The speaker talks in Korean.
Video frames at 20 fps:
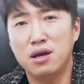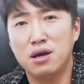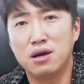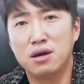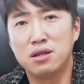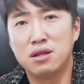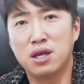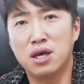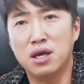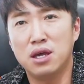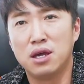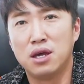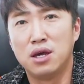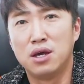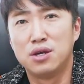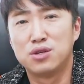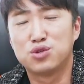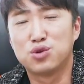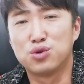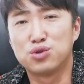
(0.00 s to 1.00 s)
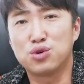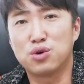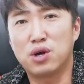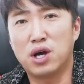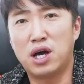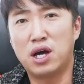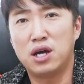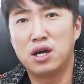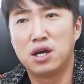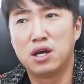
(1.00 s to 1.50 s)
근데
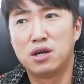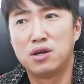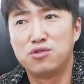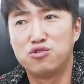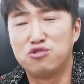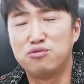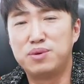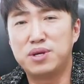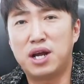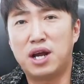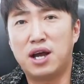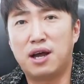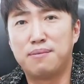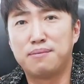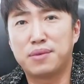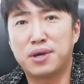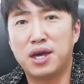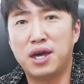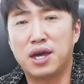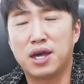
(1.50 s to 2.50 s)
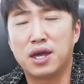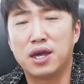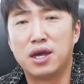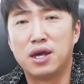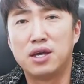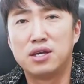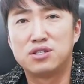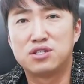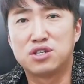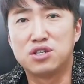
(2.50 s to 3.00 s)
조조가 유비랑 함께
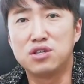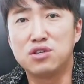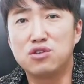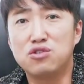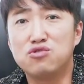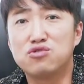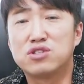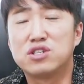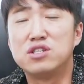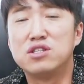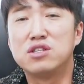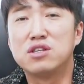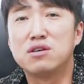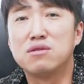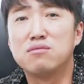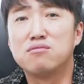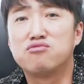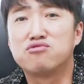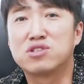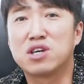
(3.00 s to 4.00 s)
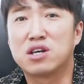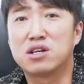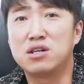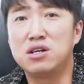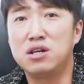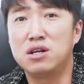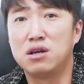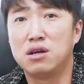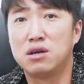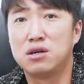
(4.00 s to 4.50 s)
진규 진등
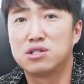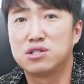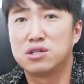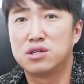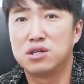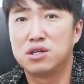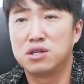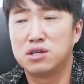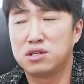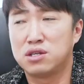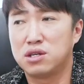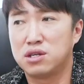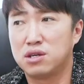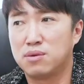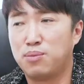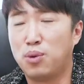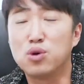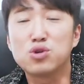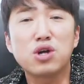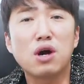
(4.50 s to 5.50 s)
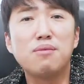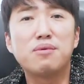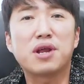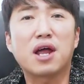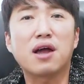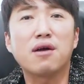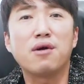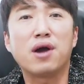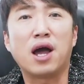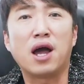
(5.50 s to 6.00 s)
부자를 이제 포섭을
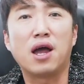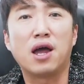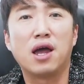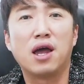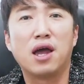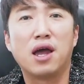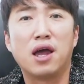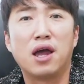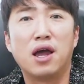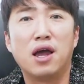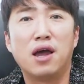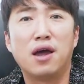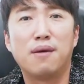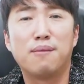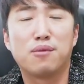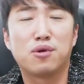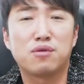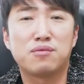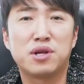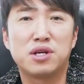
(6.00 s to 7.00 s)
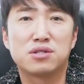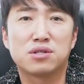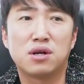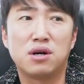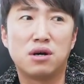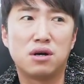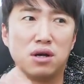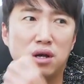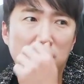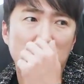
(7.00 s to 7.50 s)
한 거야. 포섭을 음?
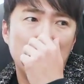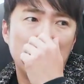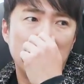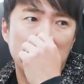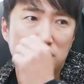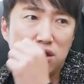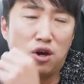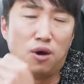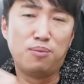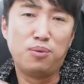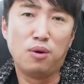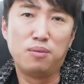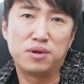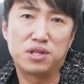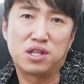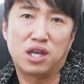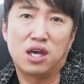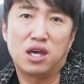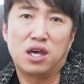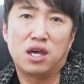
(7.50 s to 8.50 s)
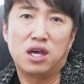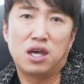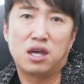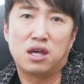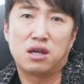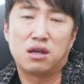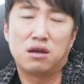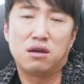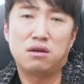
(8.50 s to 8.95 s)
해서 여포 밑에